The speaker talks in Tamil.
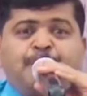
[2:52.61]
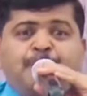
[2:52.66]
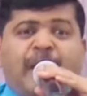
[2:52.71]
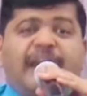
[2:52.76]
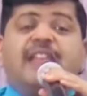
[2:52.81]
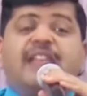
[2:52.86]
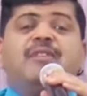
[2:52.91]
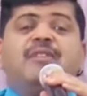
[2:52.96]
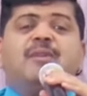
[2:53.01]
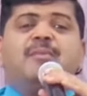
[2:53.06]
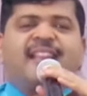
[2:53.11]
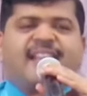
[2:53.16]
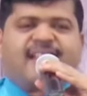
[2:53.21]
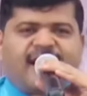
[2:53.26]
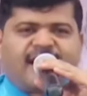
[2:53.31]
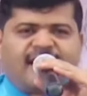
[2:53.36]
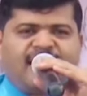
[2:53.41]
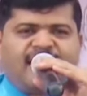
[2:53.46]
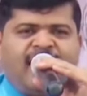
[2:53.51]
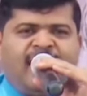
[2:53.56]
படிவம்
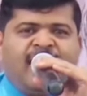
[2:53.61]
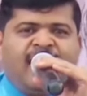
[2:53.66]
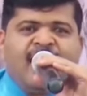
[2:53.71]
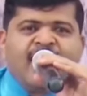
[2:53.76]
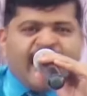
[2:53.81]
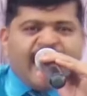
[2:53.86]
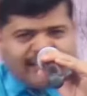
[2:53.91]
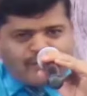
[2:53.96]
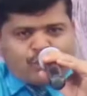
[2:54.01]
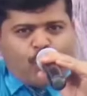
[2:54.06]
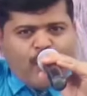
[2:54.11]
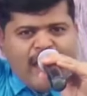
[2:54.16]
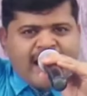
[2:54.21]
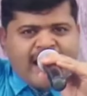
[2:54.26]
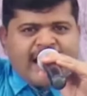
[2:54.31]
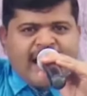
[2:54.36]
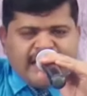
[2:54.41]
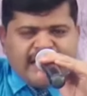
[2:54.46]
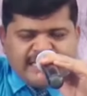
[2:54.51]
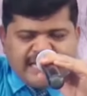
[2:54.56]
இருக்கிறது கத்தருடைய
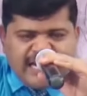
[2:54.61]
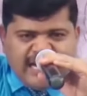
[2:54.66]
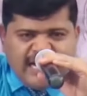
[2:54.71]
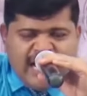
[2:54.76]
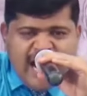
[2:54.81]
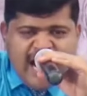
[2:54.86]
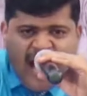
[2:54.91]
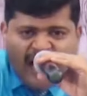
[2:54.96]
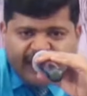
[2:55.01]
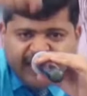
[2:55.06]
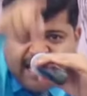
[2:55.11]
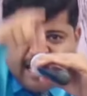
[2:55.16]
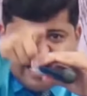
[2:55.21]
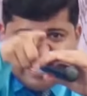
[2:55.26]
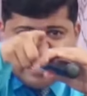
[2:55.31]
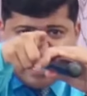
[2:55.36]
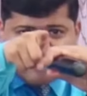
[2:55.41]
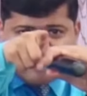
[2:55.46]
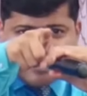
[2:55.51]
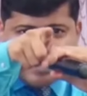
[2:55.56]
கண்கள் அதை
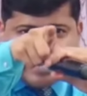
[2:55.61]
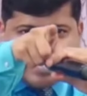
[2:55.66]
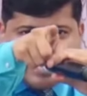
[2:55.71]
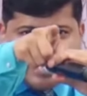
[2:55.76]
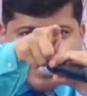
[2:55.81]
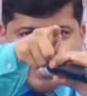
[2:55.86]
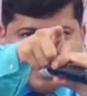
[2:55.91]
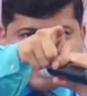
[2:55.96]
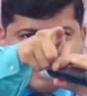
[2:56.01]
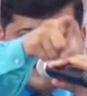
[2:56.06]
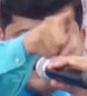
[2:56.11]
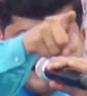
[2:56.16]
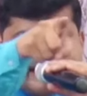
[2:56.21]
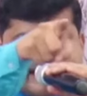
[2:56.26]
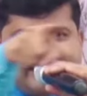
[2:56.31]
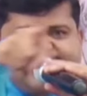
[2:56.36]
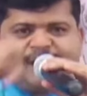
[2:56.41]
கவனிக்கிறது